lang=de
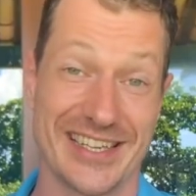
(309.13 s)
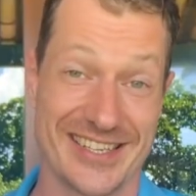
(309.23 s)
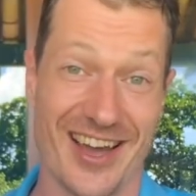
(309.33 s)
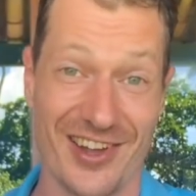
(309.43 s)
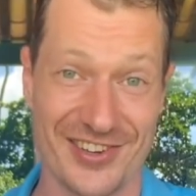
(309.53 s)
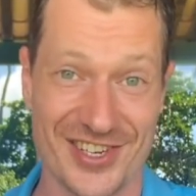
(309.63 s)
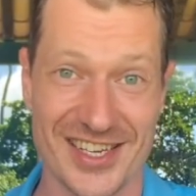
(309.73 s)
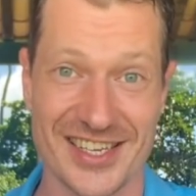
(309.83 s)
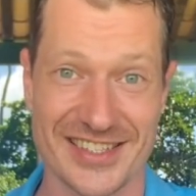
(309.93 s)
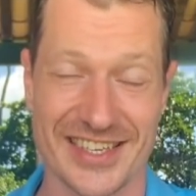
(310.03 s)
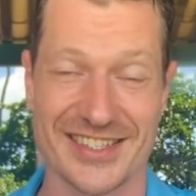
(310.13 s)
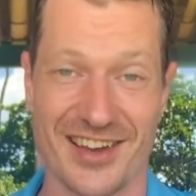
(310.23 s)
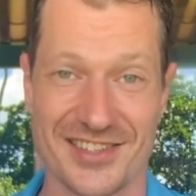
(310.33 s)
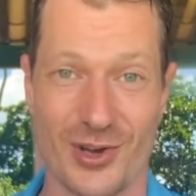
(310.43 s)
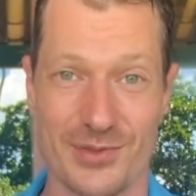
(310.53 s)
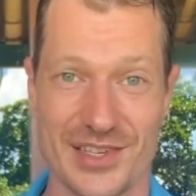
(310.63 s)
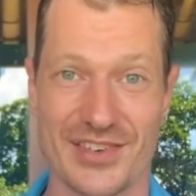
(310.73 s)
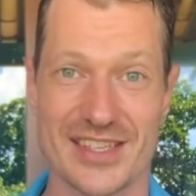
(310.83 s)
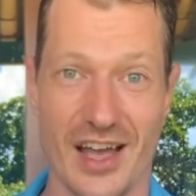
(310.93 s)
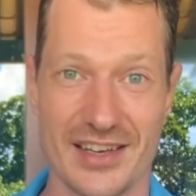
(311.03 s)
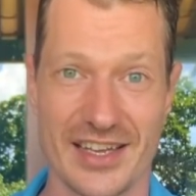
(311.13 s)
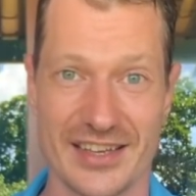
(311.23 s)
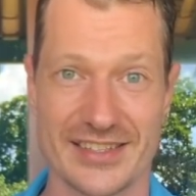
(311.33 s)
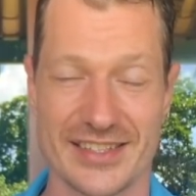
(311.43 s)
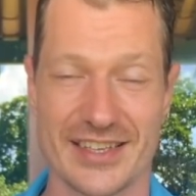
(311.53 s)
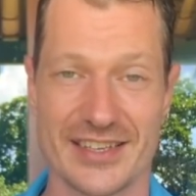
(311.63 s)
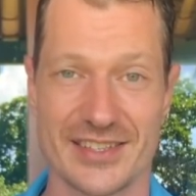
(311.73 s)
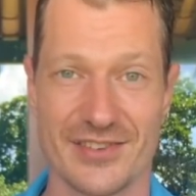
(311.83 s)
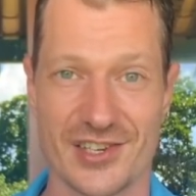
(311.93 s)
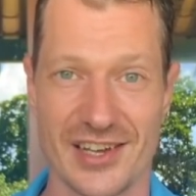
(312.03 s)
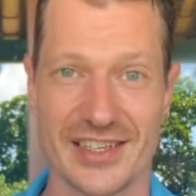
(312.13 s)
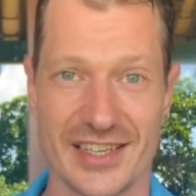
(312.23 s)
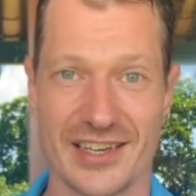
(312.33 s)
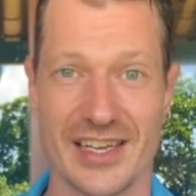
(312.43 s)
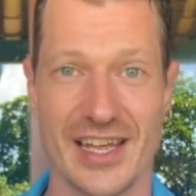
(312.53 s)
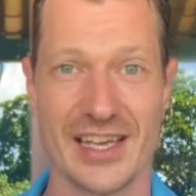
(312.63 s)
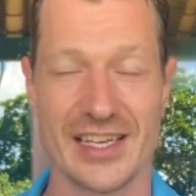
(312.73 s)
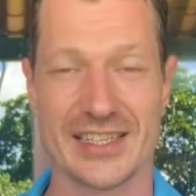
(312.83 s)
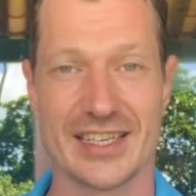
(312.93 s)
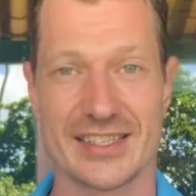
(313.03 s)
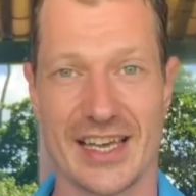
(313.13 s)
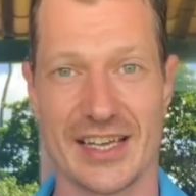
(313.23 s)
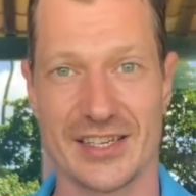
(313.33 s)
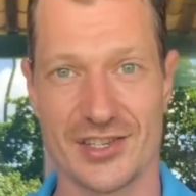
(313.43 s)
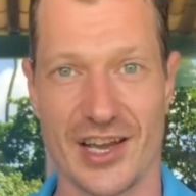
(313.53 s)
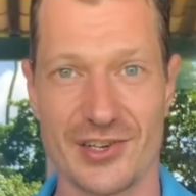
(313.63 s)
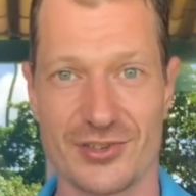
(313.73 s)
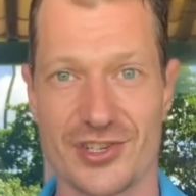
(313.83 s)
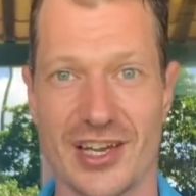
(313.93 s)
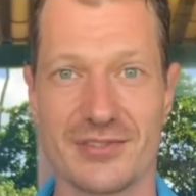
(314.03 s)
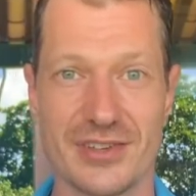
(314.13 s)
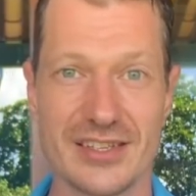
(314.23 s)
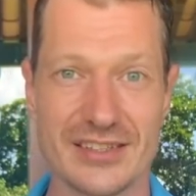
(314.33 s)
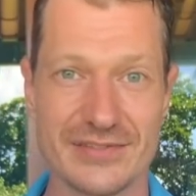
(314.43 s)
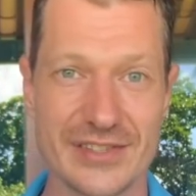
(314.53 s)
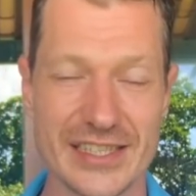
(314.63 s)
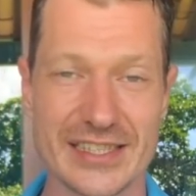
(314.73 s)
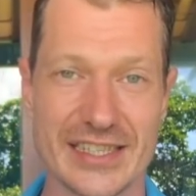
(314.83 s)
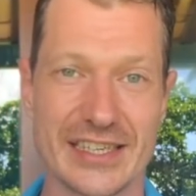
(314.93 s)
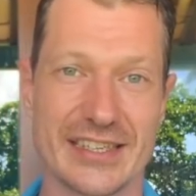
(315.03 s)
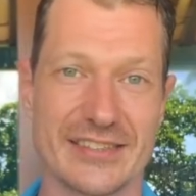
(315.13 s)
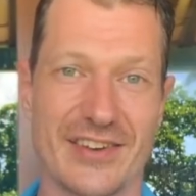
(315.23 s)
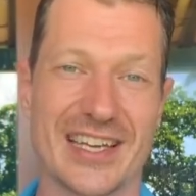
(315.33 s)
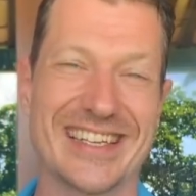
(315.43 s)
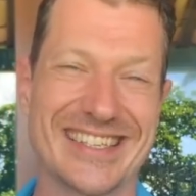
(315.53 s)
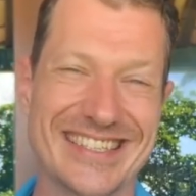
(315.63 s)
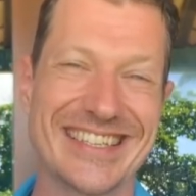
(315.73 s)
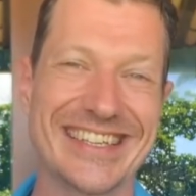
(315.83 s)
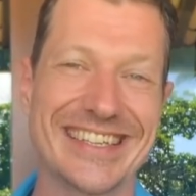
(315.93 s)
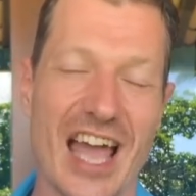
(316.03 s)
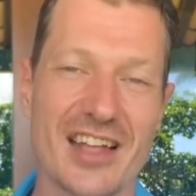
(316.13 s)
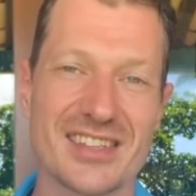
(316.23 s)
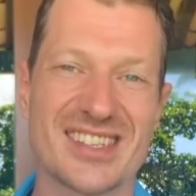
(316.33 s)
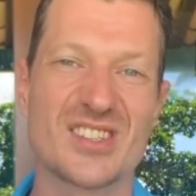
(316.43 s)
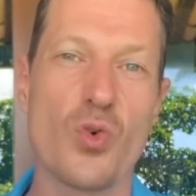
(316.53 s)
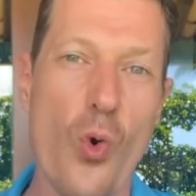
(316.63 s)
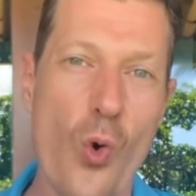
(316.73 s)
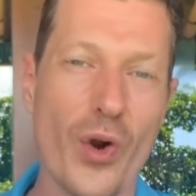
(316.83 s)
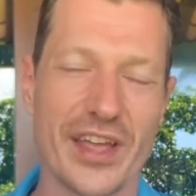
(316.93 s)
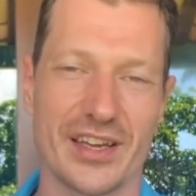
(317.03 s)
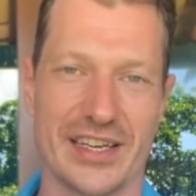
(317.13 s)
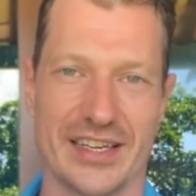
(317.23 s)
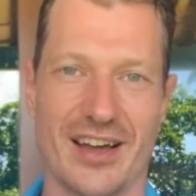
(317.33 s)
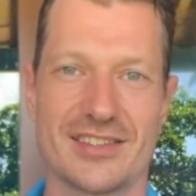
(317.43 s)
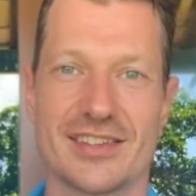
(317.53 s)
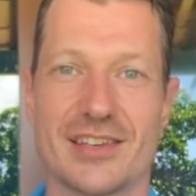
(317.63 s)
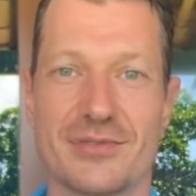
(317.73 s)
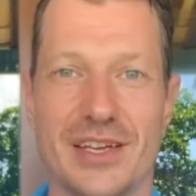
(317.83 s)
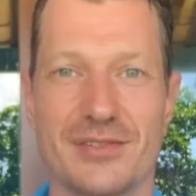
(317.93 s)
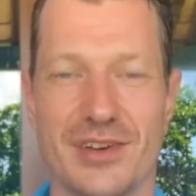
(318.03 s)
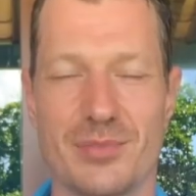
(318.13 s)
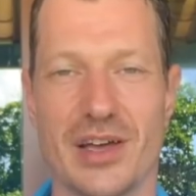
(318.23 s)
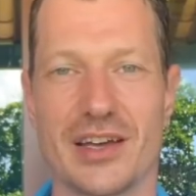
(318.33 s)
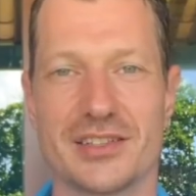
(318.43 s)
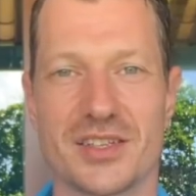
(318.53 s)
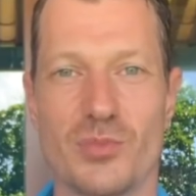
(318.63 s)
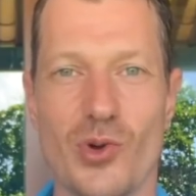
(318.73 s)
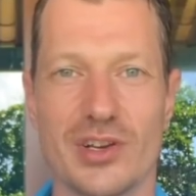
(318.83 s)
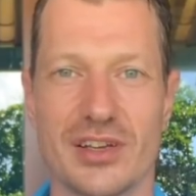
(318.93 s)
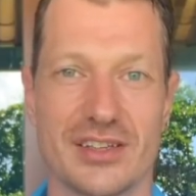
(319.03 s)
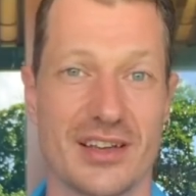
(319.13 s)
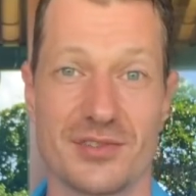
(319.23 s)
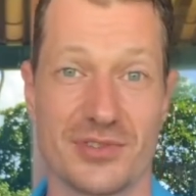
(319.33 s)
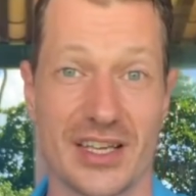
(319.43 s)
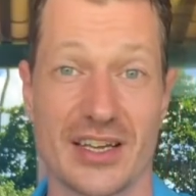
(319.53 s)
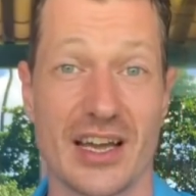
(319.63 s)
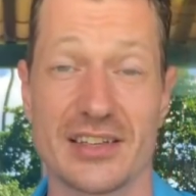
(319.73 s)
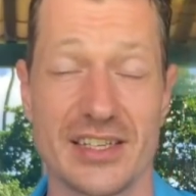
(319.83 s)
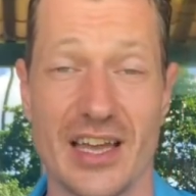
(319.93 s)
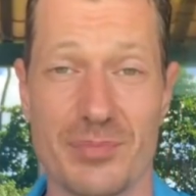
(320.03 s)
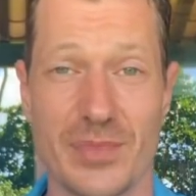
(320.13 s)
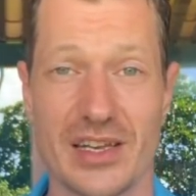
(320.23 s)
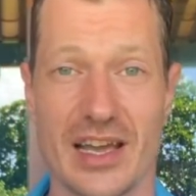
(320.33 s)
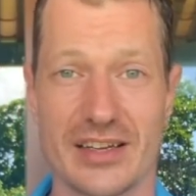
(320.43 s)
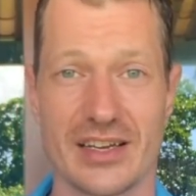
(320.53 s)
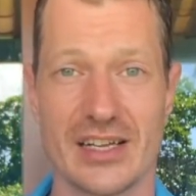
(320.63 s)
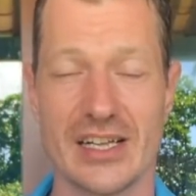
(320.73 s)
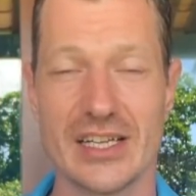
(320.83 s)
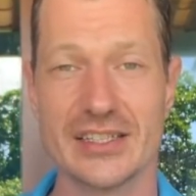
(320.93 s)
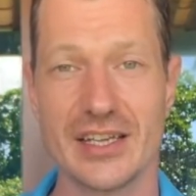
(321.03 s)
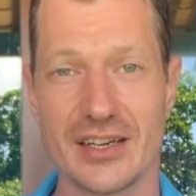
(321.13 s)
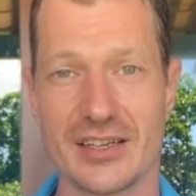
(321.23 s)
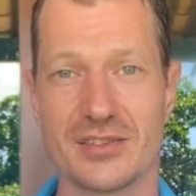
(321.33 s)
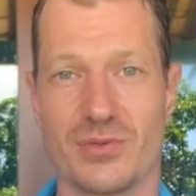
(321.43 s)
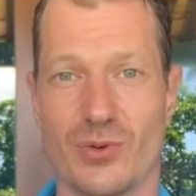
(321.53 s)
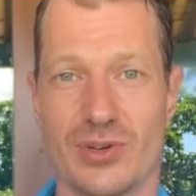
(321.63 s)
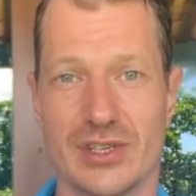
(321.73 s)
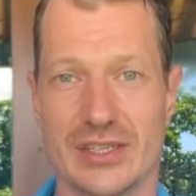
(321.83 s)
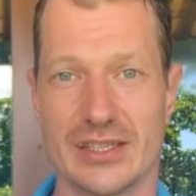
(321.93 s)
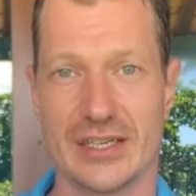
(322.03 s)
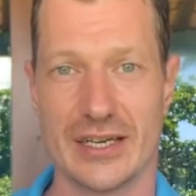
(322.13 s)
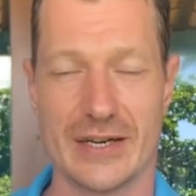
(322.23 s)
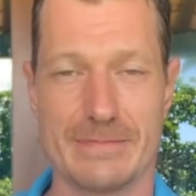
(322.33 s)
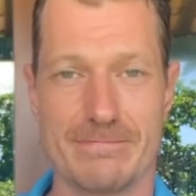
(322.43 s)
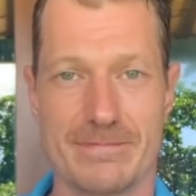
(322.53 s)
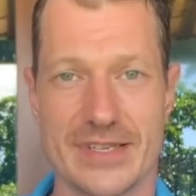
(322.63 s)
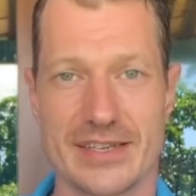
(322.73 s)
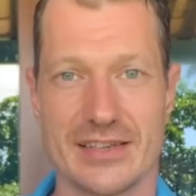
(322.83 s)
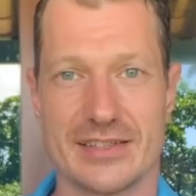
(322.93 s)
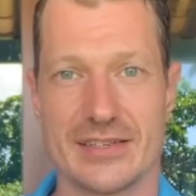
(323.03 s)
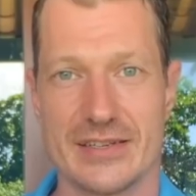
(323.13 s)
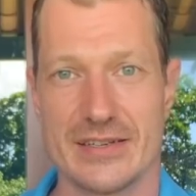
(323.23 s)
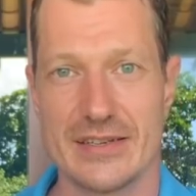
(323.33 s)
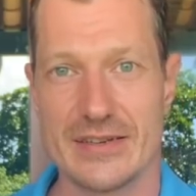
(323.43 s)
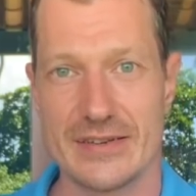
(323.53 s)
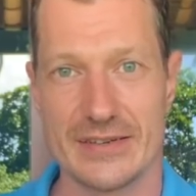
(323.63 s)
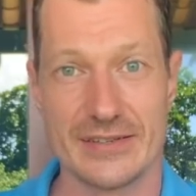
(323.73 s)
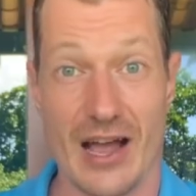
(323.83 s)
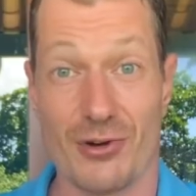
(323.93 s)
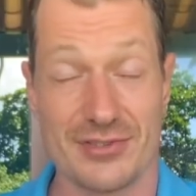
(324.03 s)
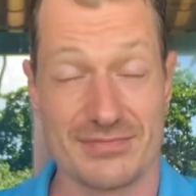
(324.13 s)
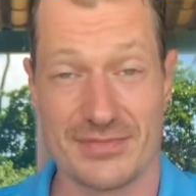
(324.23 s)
die Daten und Statistiken sagen sehr häufig was anderes. Das heißt, die Wahrscheinlichkeit, dass eine Scheidung stattfinden wird, irgendwann ist nicht ganz so gering. Also ist auf jeden Fall im Bereich des Möglichen. Also für eine Garantie hat man leider nirgendwo. Ähm, das heißt, und auch